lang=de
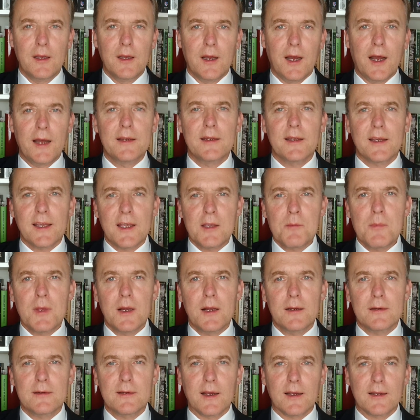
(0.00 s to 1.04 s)
eine
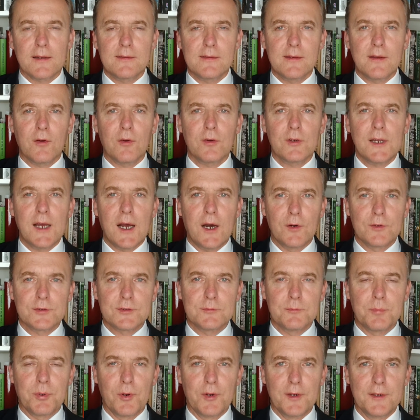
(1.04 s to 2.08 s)
Remilitarisierung der
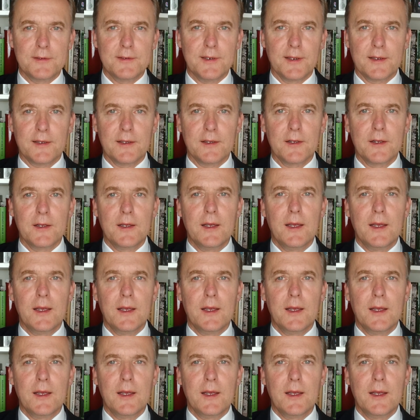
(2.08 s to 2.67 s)
Außenpolitik.